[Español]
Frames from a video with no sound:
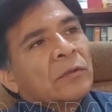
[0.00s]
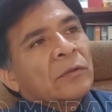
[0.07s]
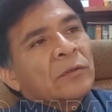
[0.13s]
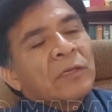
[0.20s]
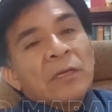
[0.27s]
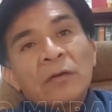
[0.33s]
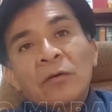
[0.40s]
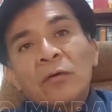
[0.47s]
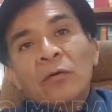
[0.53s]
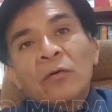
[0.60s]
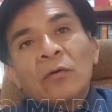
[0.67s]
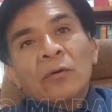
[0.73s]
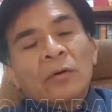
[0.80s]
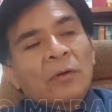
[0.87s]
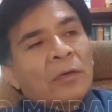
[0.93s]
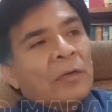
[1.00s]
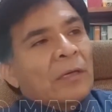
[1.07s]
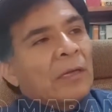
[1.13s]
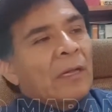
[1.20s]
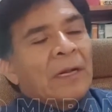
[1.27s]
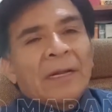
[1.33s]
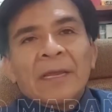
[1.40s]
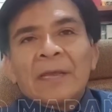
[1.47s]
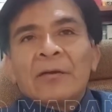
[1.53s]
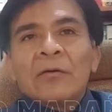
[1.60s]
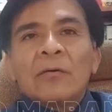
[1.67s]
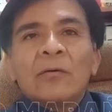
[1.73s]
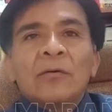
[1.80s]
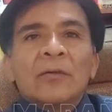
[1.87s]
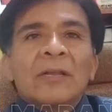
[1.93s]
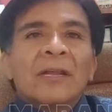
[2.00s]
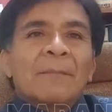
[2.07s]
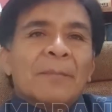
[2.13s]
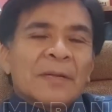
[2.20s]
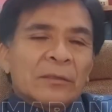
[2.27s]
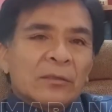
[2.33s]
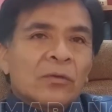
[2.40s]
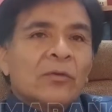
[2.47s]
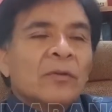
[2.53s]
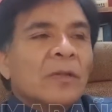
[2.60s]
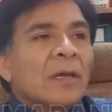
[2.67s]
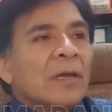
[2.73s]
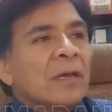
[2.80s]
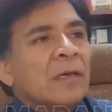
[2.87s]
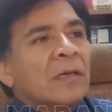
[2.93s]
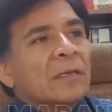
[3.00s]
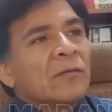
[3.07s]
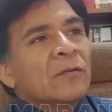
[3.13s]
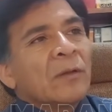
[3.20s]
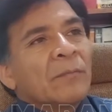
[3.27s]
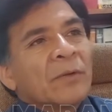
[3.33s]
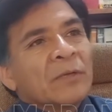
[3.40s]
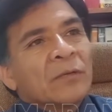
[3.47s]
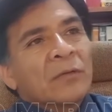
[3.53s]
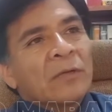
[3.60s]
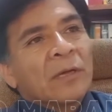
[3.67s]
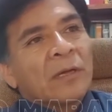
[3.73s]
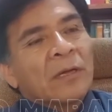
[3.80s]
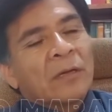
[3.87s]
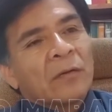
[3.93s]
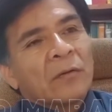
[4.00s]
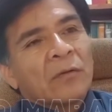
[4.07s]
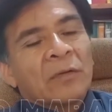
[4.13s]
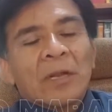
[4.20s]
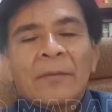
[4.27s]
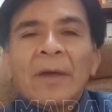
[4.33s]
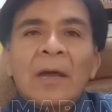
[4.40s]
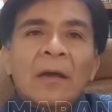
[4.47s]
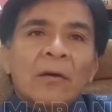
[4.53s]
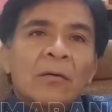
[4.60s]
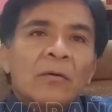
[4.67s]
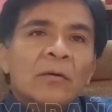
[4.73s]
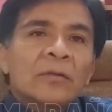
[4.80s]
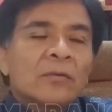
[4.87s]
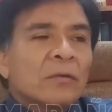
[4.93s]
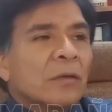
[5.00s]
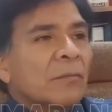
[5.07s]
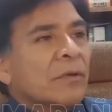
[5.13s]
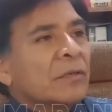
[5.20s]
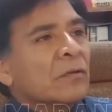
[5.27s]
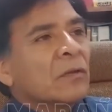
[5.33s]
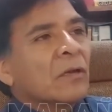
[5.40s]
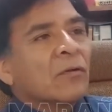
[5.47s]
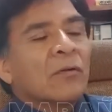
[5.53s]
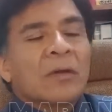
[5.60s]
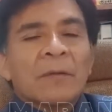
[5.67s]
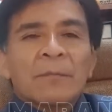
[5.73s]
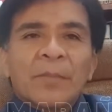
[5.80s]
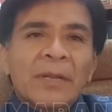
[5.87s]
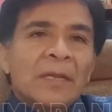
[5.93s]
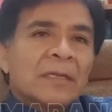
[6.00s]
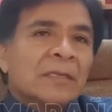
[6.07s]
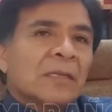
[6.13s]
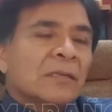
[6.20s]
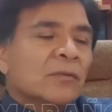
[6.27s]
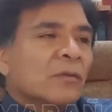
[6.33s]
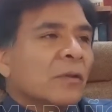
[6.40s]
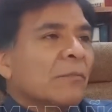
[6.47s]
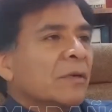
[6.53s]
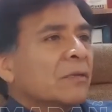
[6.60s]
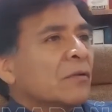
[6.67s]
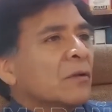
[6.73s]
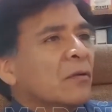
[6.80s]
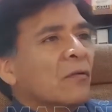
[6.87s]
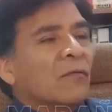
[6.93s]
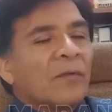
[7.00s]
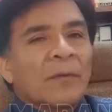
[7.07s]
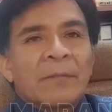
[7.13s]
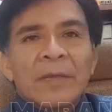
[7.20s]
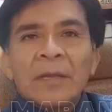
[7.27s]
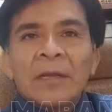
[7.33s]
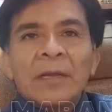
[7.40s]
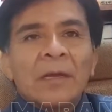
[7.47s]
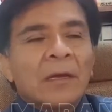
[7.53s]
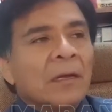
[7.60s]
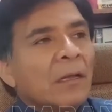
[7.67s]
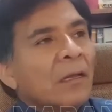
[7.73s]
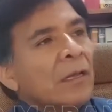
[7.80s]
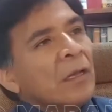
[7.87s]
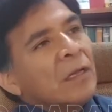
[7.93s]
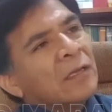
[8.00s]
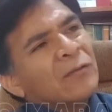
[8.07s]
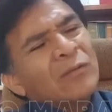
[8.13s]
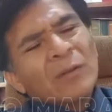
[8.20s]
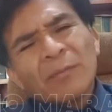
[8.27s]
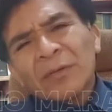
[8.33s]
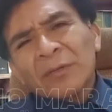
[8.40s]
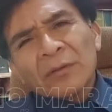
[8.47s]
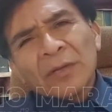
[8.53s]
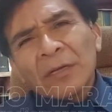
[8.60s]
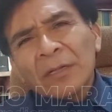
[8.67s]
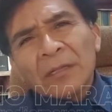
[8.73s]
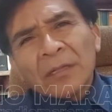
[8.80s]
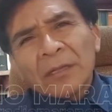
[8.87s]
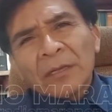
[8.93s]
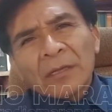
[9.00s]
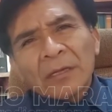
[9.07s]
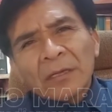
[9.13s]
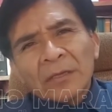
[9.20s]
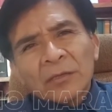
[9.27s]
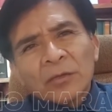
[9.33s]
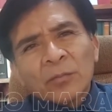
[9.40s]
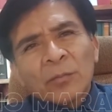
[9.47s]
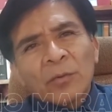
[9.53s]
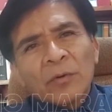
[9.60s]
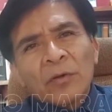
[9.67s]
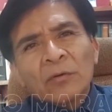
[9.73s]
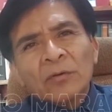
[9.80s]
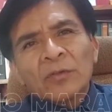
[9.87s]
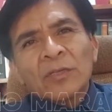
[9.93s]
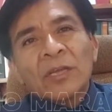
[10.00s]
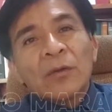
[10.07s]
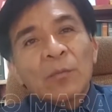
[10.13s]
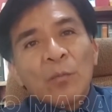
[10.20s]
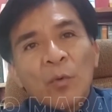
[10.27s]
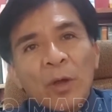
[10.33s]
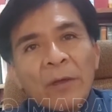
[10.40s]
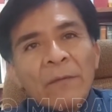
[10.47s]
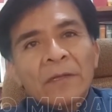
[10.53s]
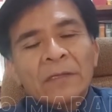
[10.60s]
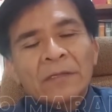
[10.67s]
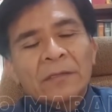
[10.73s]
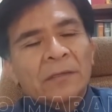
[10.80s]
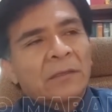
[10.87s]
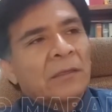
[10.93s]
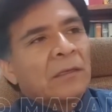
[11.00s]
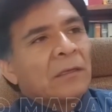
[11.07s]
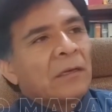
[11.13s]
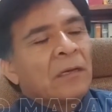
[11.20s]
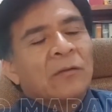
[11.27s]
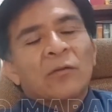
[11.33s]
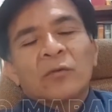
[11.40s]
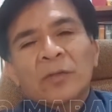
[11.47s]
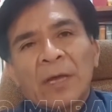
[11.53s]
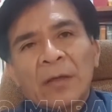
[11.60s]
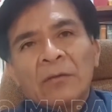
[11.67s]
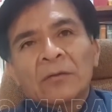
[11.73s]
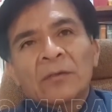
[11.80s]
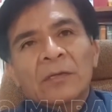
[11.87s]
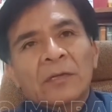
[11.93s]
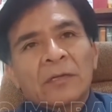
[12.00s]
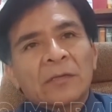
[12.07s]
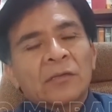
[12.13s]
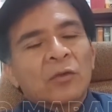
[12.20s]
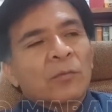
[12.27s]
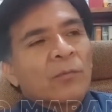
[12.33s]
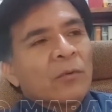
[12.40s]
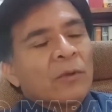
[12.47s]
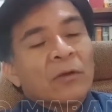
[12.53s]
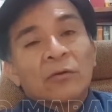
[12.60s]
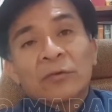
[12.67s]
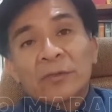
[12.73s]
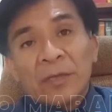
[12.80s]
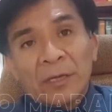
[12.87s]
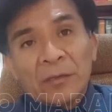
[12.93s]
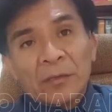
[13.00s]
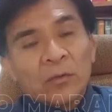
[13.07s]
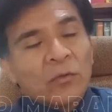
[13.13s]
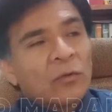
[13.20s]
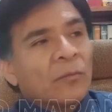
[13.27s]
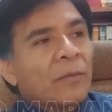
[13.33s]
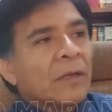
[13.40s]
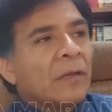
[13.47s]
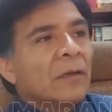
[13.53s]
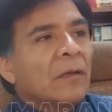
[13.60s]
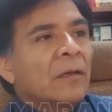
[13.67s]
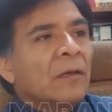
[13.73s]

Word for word: Cinco, el arraigo de la persona, es una persona con trabajo, es una persona con empresa, es una persona con familia, es una persona que tiene registros públicos inmuebles eh, anotados en registros públicos a su nombre,